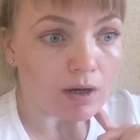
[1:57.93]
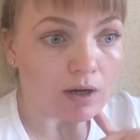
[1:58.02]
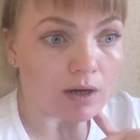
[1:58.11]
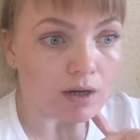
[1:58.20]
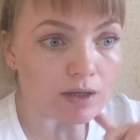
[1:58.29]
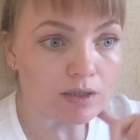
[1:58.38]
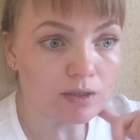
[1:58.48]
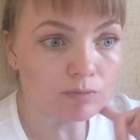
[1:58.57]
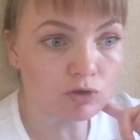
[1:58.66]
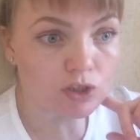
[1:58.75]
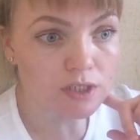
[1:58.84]
а,
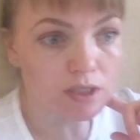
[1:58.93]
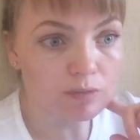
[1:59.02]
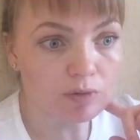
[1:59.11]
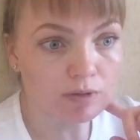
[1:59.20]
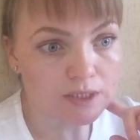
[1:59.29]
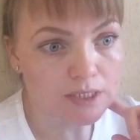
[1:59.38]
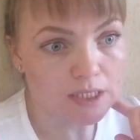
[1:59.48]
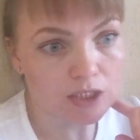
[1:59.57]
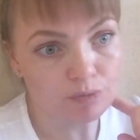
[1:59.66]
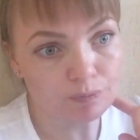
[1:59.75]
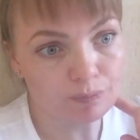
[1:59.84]
немножко с ними, так
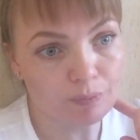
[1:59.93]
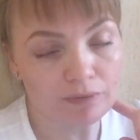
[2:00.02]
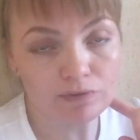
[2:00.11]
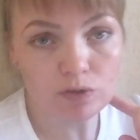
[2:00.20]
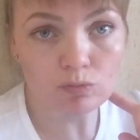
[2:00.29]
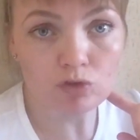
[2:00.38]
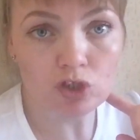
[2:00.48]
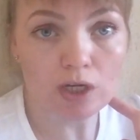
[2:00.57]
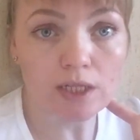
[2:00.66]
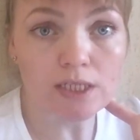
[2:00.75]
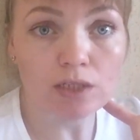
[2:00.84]
скажем,
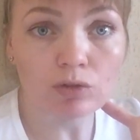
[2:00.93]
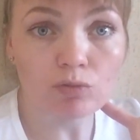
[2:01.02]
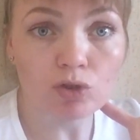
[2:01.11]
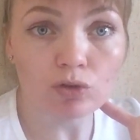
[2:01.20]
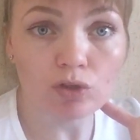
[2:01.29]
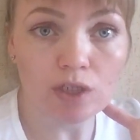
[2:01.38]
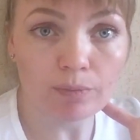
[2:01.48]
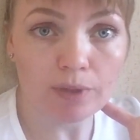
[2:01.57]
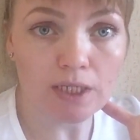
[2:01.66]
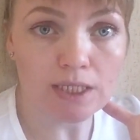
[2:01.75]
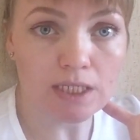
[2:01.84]
повозмущалась о том, что где
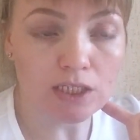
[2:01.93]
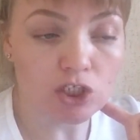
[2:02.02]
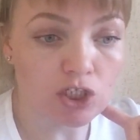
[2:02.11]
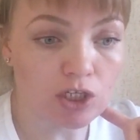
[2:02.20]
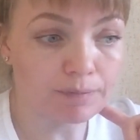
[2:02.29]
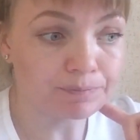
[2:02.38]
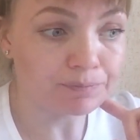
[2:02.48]
мои денежки